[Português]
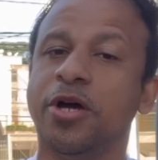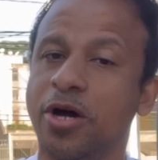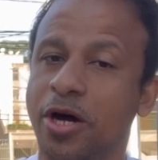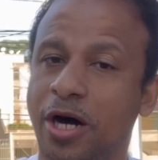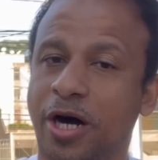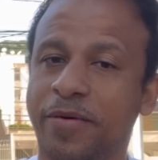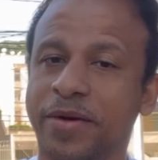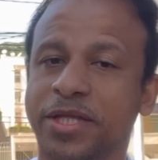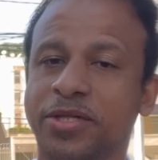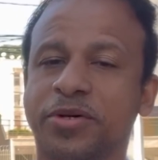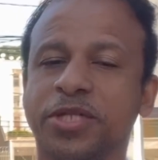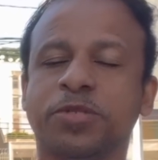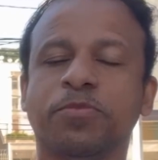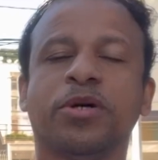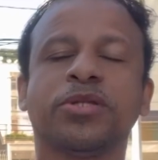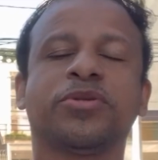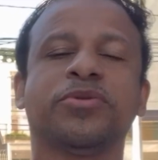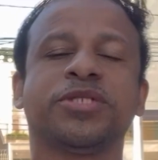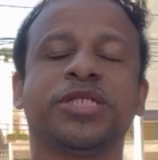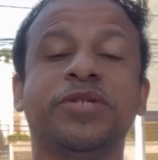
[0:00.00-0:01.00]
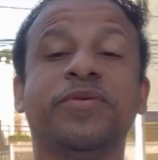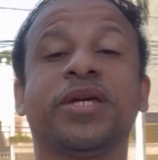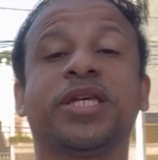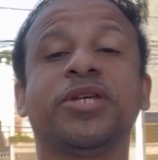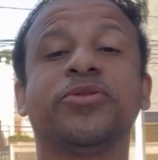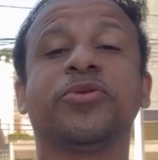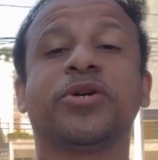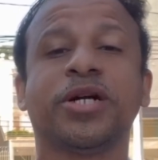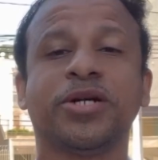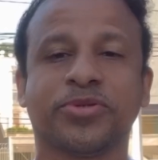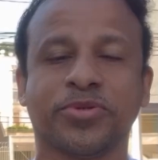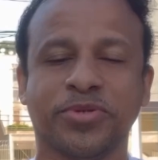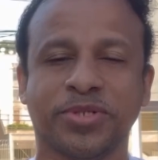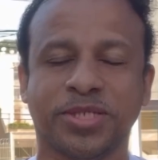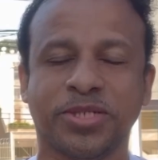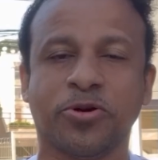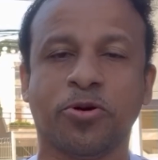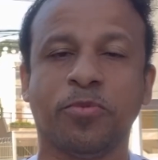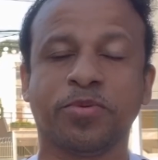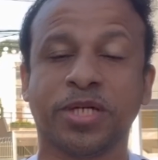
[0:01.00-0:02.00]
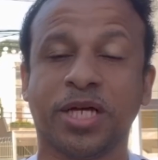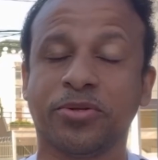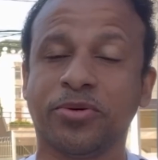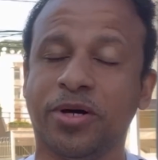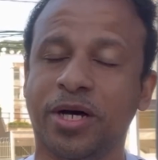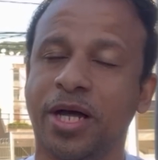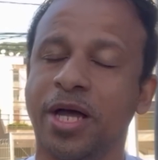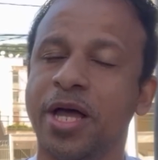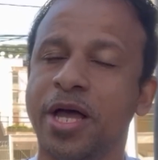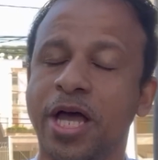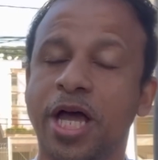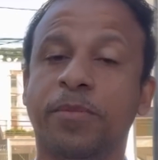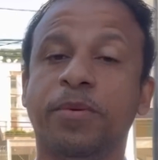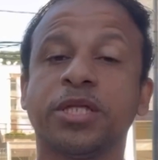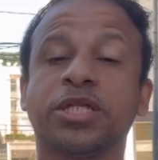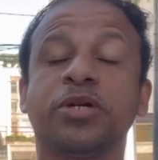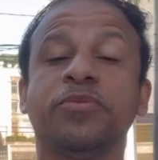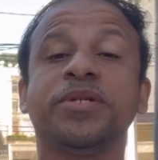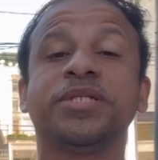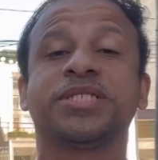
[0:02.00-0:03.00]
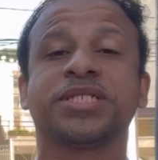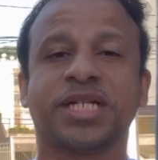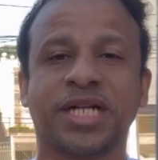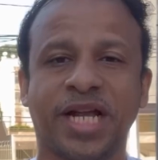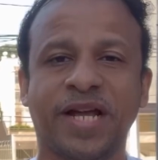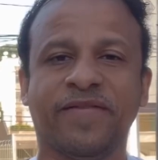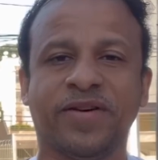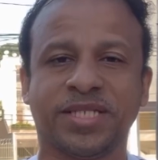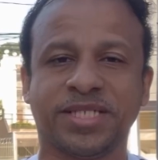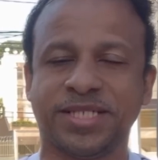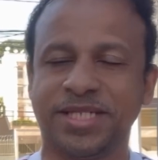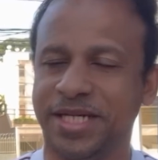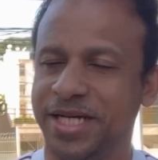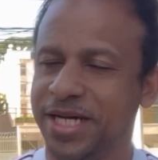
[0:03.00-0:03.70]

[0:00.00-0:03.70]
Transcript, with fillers: Ou então esse botãozinho aqui no canto do seu computador? É o botão inscreva-se.